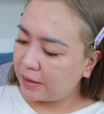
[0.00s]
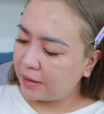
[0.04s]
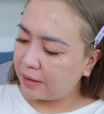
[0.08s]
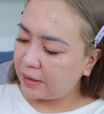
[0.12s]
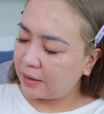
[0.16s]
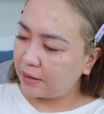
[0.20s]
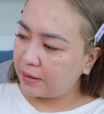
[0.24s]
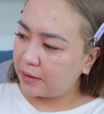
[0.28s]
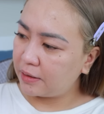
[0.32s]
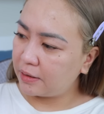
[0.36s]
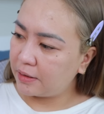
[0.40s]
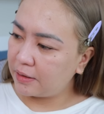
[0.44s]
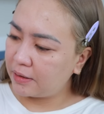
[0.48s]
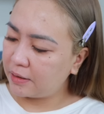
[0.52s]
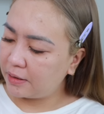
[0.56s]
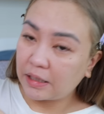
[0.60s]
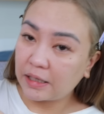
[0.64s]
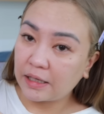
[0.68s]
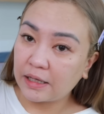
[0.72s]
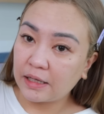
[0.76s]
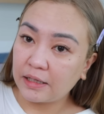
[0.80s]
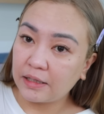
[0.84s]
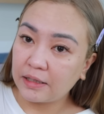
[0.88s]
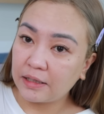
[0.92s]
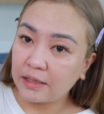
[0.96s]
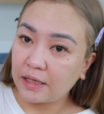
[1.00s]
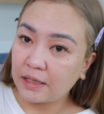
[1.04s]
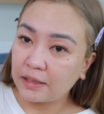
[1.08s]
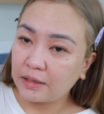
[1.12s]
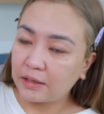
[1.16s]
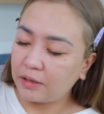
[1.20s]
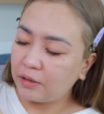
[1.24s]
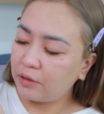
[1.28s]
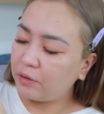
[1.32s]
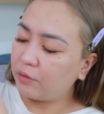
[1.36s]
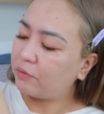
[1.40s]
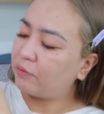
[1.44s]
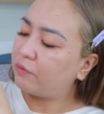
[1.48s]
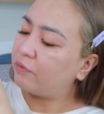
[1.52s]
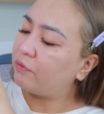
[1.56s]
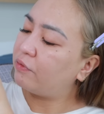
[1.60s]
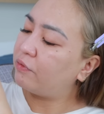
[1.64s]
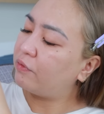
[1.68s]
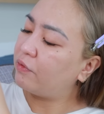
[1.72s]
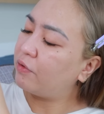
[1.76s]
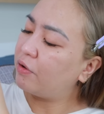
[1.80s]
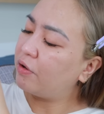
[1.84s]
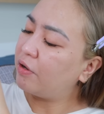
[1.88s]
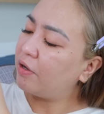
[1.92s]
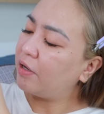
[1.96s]
then, tanggalin natin yung
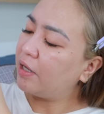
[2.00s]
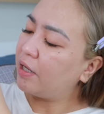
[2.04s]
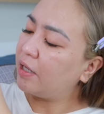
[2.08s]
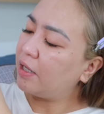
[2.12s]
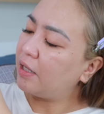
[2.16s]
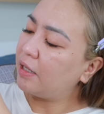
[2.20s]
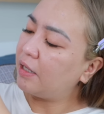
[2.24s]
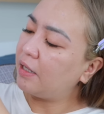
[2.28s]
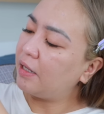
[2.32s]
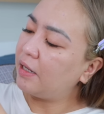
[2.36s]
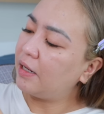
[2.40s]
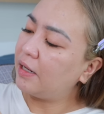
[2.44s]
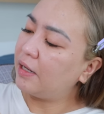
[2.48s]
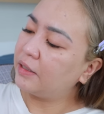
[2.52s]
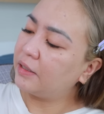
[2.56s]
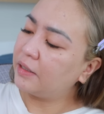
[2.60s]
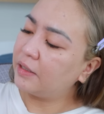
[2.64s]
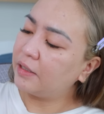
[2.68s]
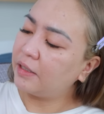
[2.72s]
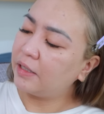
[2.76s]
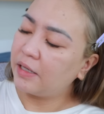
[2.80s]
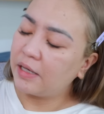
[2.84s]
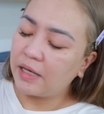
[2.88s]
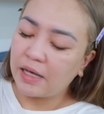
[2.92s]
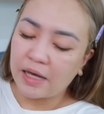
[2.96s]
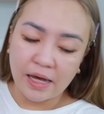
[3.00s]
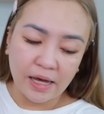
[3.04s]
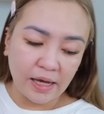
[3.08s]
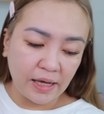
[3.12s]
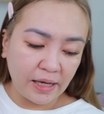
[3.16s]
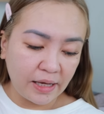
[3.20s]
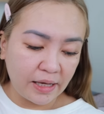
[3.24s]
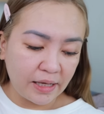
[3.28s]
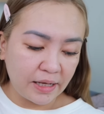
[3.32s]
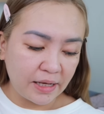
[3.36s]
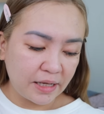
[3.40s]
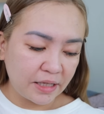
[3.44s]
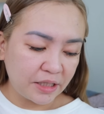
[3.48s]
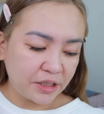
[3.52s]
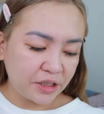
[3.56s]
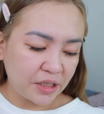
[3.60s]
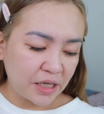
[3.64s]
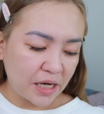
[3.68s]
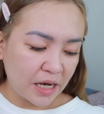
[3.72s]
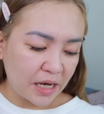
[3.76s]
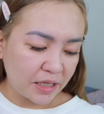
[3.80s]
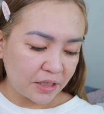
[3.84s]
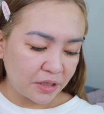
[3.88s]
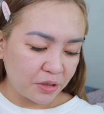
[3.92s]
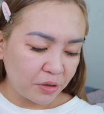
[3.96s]
foil. Ayan na
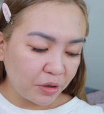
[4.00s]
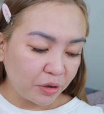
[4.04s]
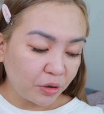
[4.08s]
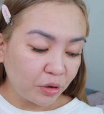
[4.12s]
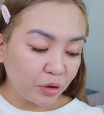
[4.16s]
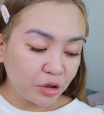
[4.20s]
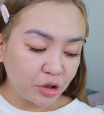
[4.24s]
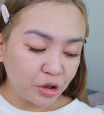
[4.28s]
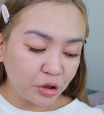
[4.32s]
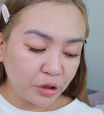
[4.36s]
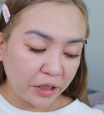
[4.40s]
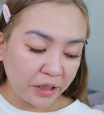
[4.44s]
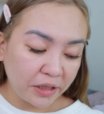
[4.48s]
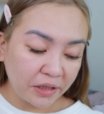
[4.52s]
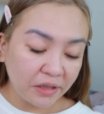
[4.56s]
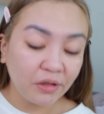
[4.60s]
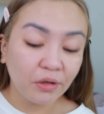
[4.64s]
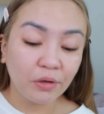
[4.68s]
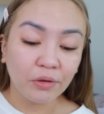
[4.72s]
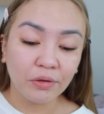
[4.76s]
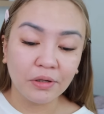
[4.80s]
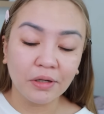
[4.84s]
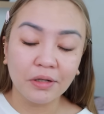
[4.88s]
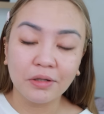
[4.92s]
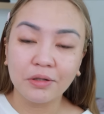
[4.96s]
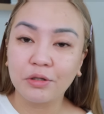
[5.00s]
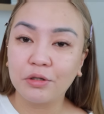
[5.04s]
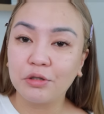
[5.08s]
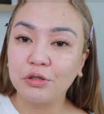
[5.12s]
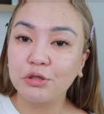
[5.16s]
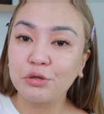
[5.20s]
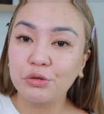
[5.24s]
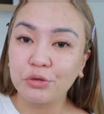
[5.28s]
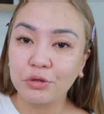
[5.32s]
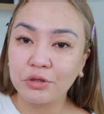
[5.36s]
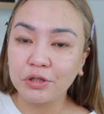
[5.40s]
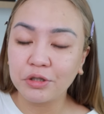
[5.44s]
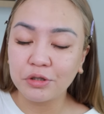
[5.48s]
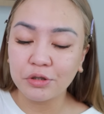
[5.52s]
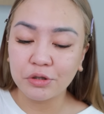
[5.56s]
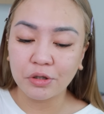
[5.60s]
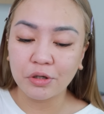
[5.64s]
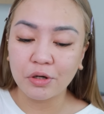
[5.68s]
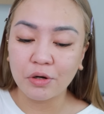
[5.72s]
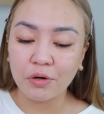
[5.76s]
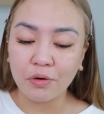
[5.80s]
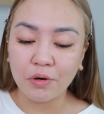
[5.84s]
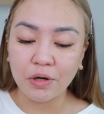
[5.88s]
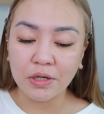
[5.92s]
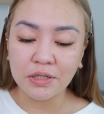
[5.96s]
siya. So, ito shade ko na to. Sure na sure
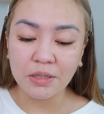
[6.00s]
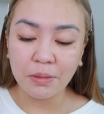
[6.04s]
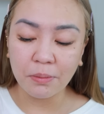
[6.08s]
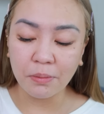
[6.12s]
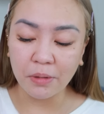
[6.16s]
ako kasi